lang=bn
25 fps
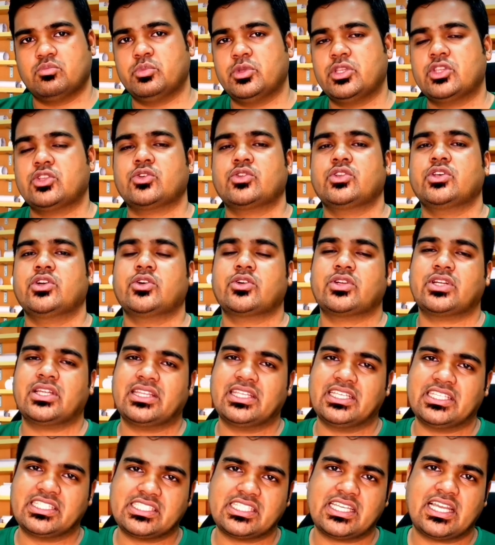মৃতদেহটা
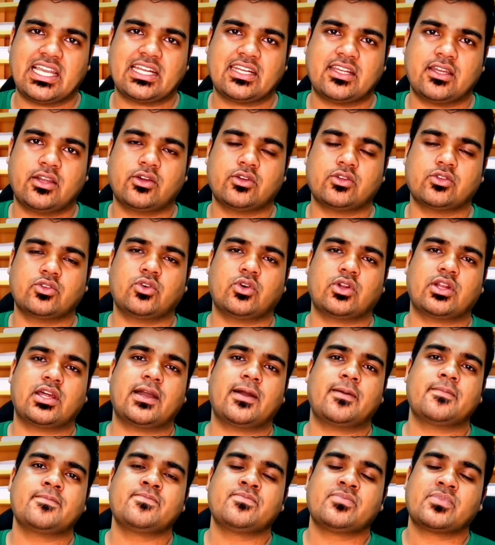দেশে আনায়ন করা